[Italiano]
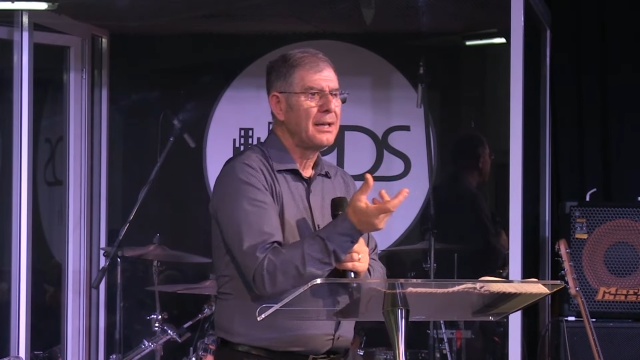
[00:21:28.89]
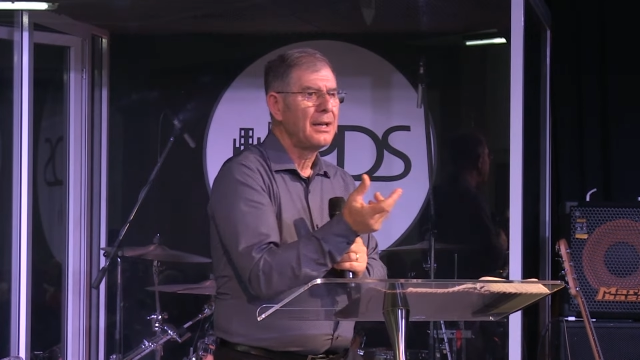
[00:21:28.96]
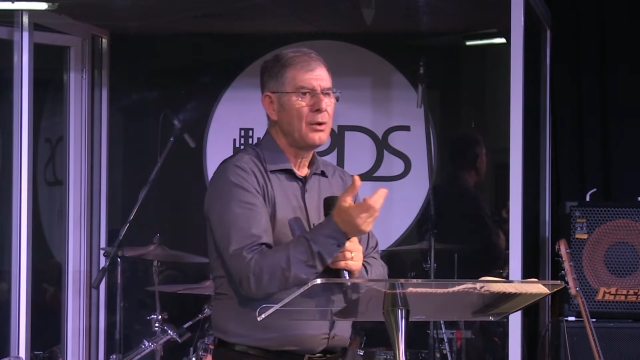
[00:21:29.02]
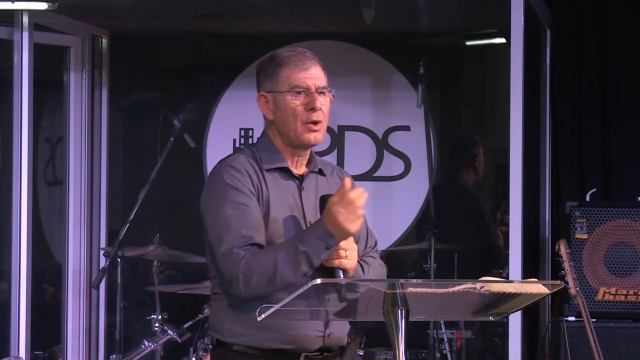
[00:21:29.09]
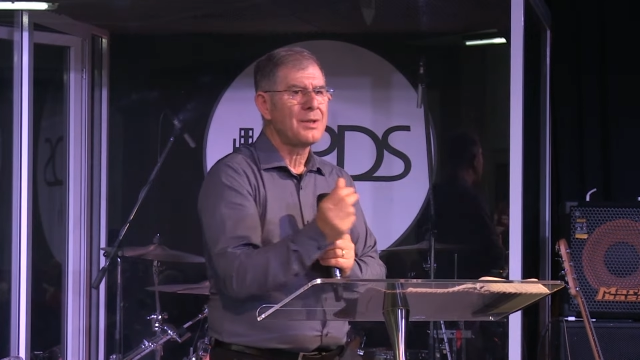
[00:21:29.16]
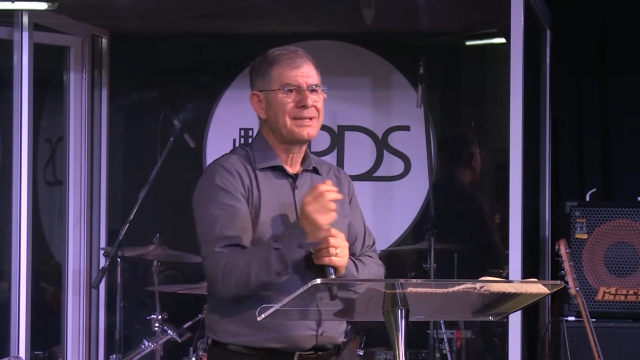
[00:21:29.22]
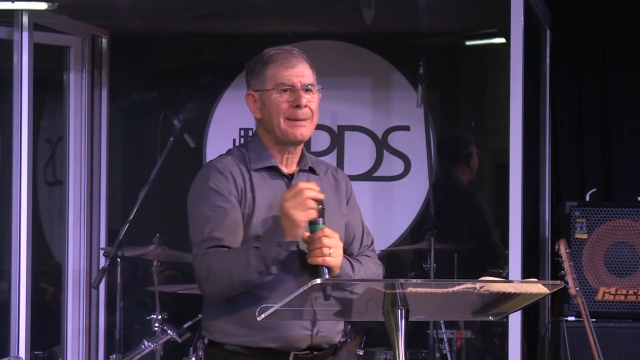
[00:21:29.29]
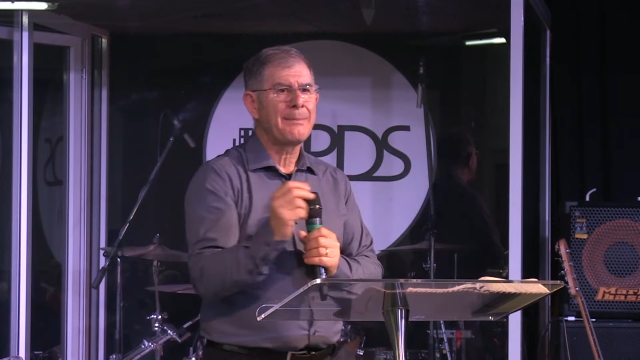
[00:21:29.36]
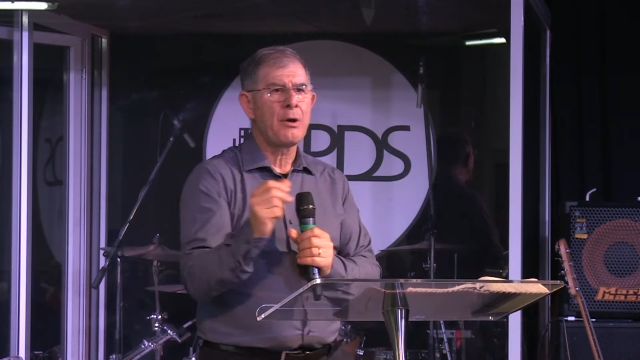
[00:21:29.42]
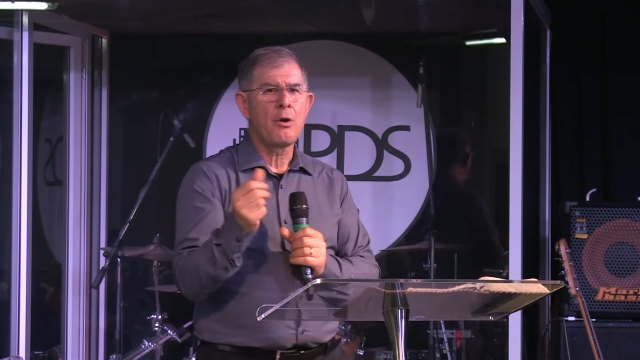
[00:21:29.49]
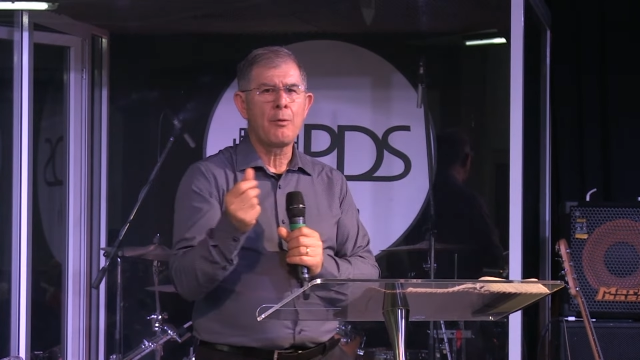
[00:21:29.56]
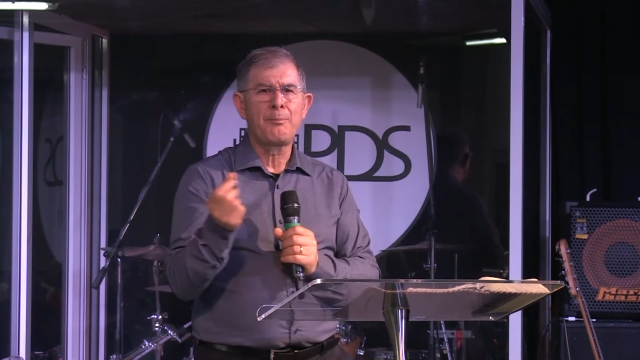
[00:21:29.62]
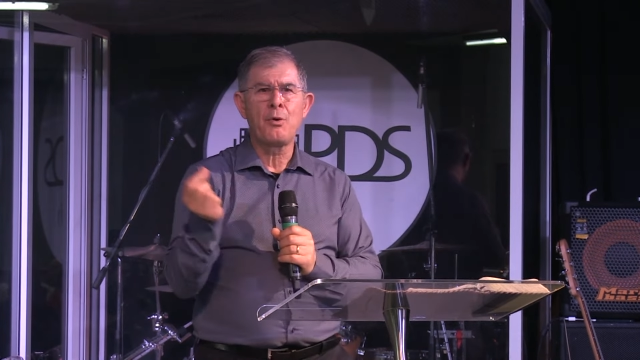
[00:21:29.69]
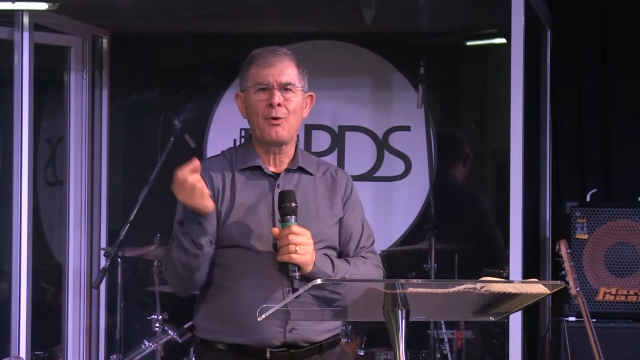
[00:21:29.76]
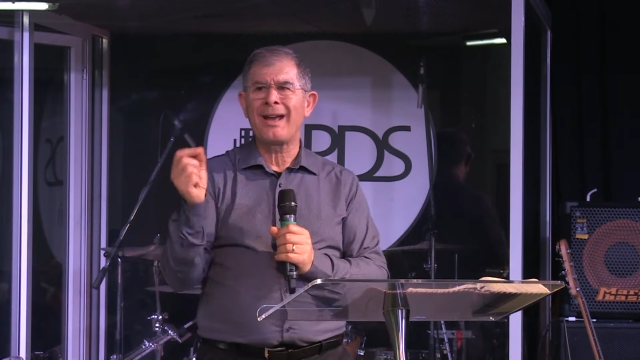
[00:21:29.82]
non sapevano
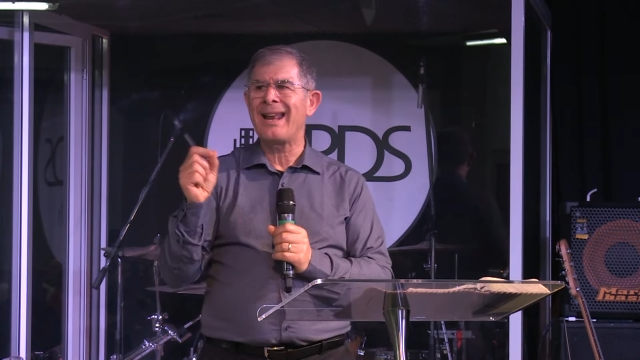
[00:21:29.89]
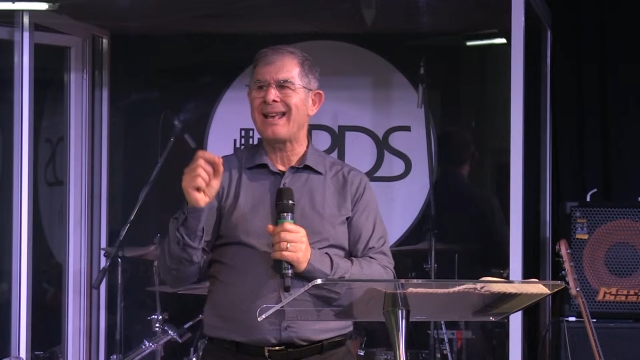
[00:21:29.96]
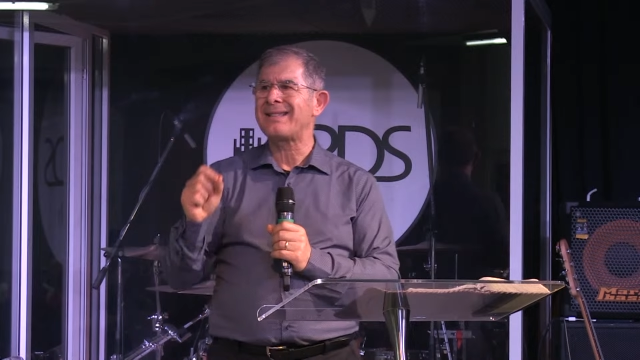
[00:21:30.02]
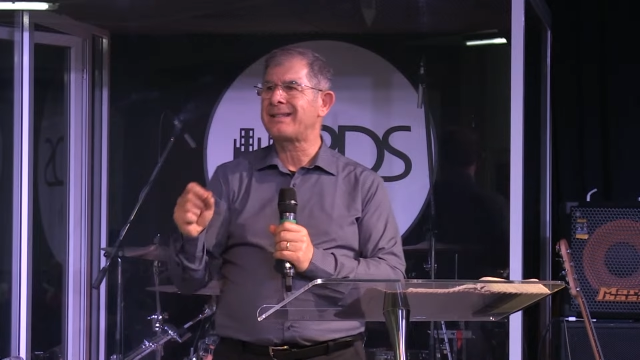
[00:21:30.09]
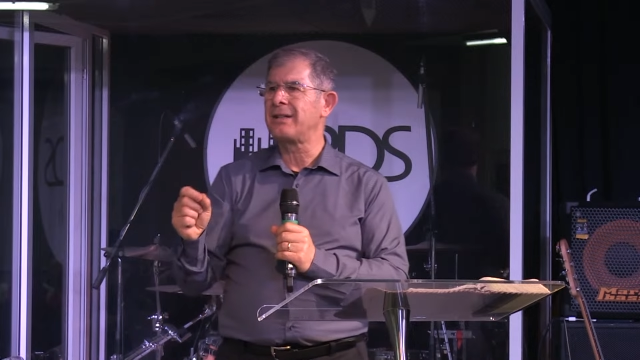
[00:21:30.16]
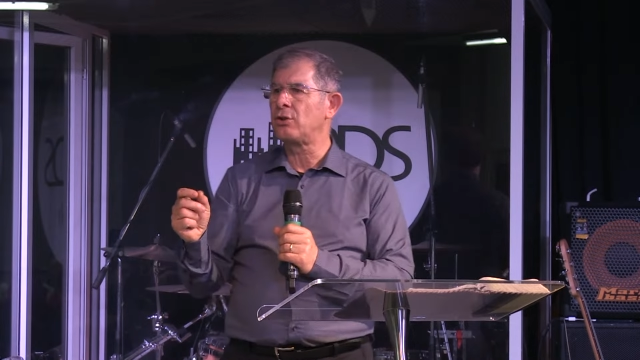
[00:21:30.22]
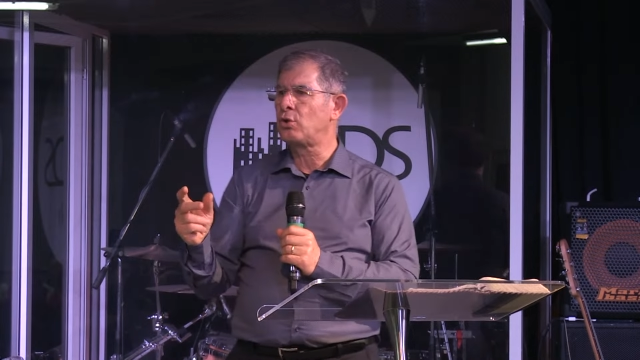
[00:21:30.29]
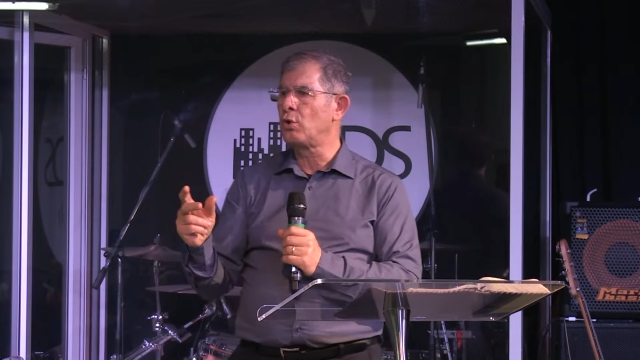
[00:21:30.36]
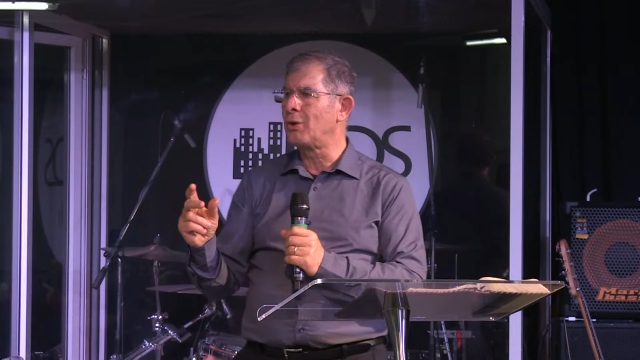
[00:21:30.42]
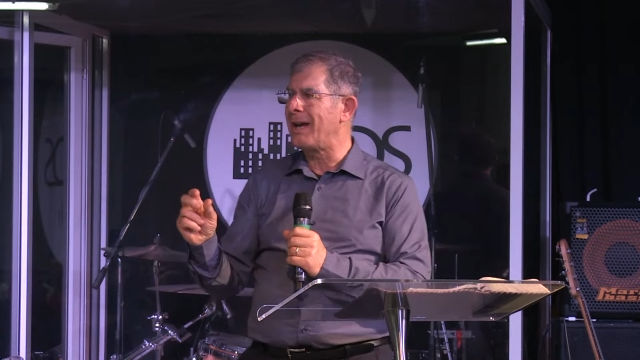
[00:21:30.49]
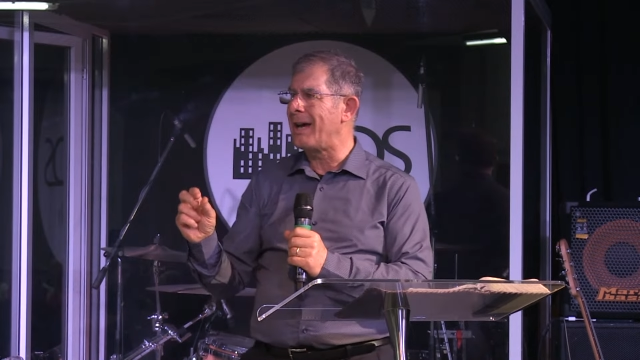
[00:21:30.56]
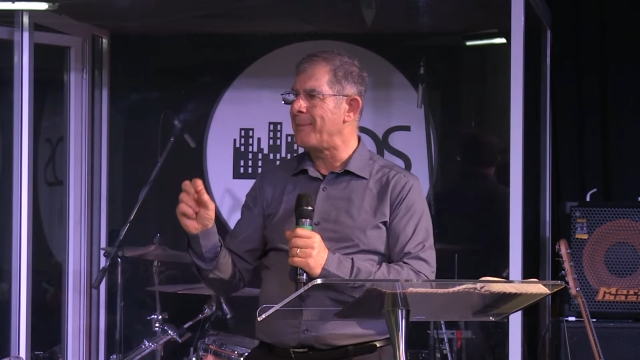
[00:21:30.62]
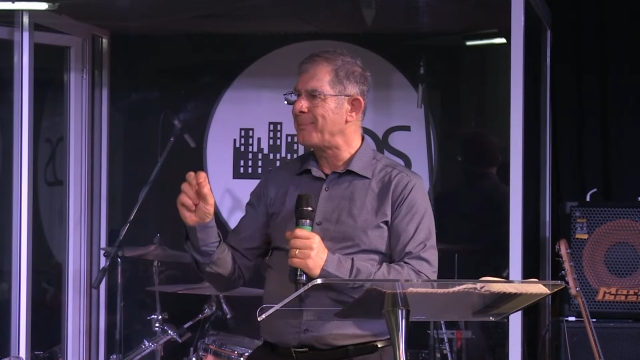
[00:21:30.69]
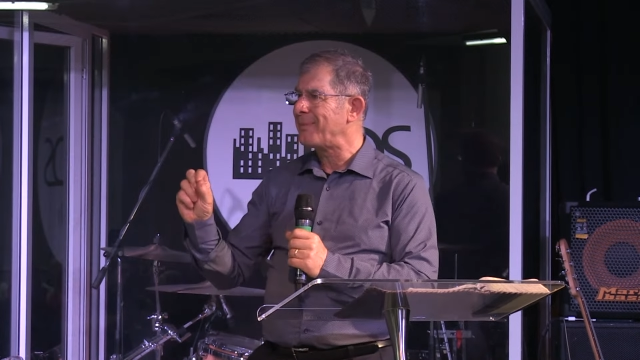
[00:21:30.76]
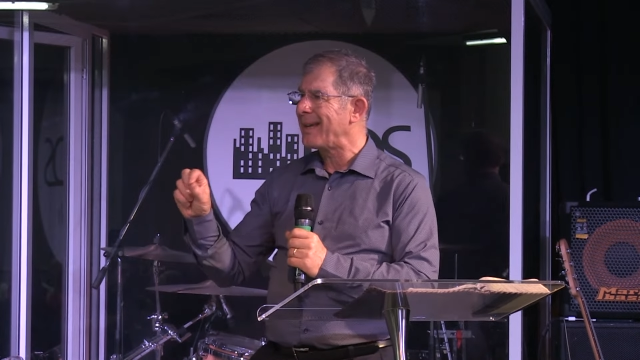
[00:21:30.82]
più che la
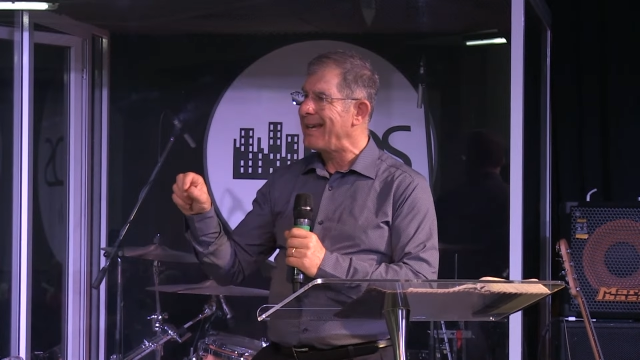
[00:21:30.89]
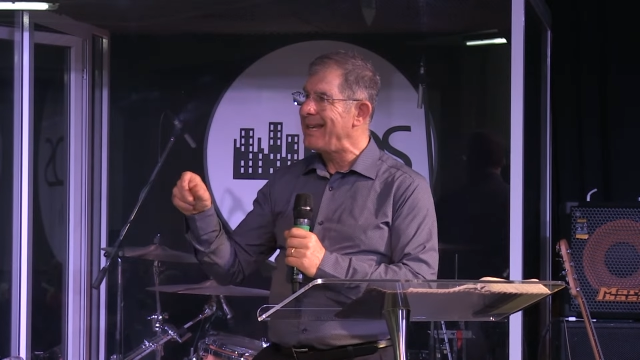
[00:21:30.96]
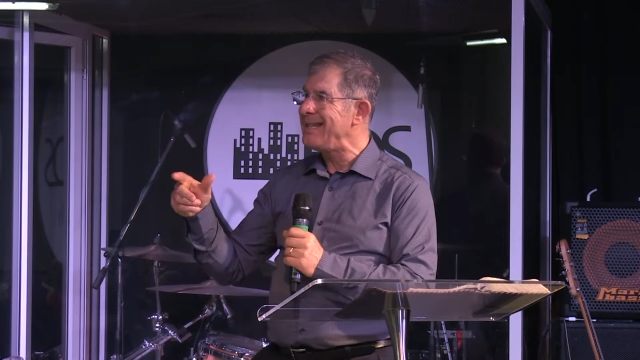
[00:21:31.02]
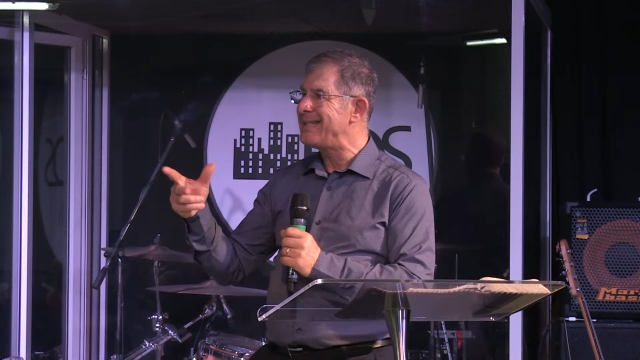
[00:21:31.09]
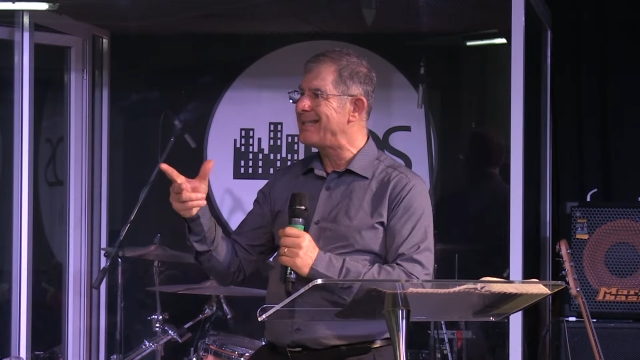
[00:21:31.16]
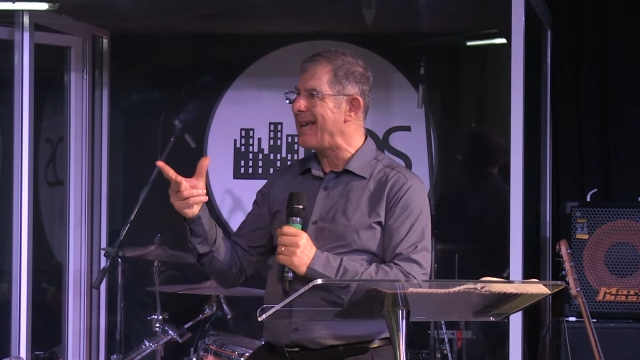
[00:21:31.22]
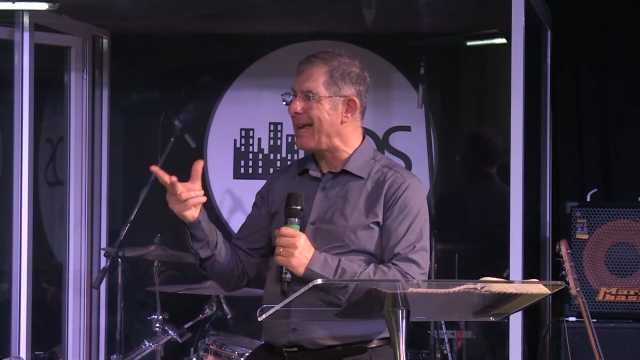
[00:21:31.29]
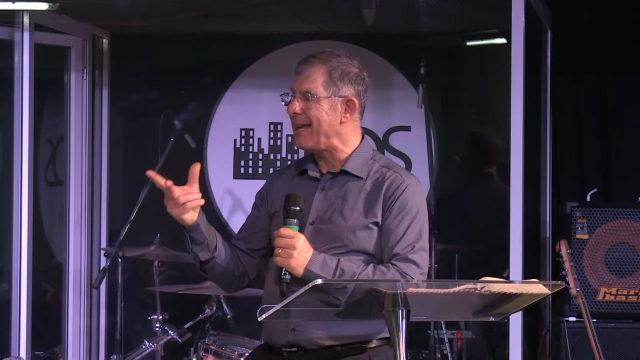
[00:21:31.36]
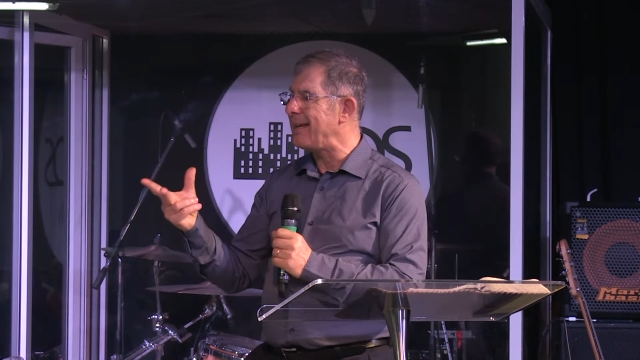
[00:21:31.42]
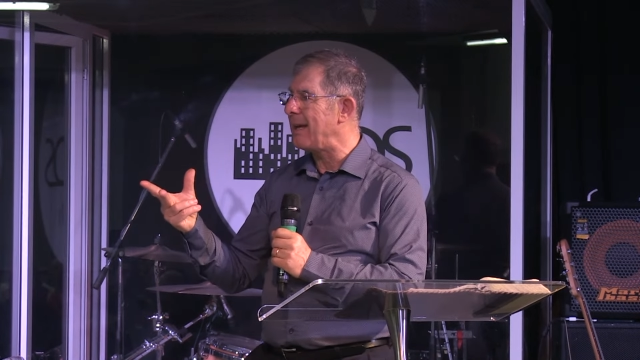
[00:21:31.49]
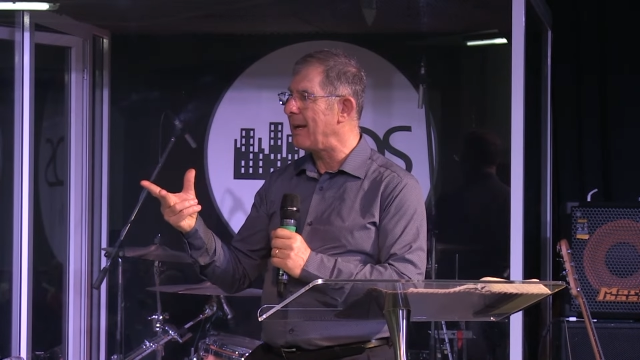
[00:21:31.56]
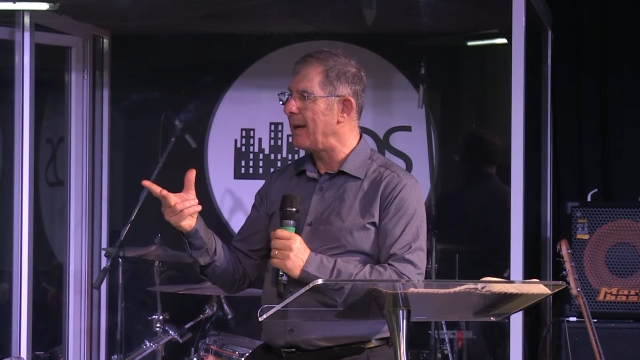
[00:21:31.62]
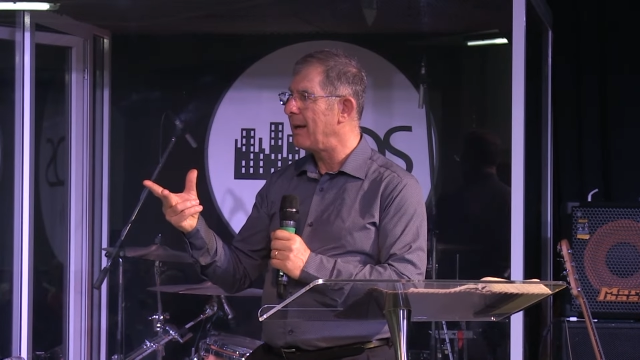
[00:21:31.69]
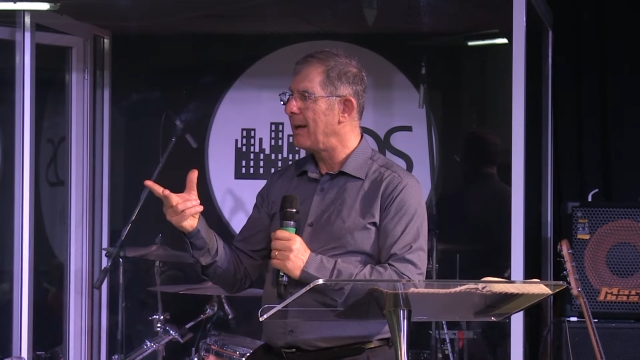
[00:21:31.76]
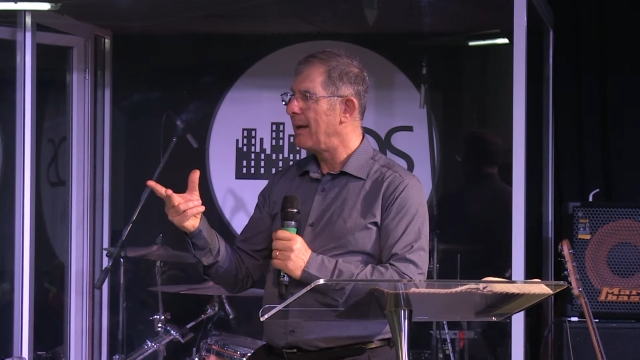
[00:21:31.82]
scrittura insegna,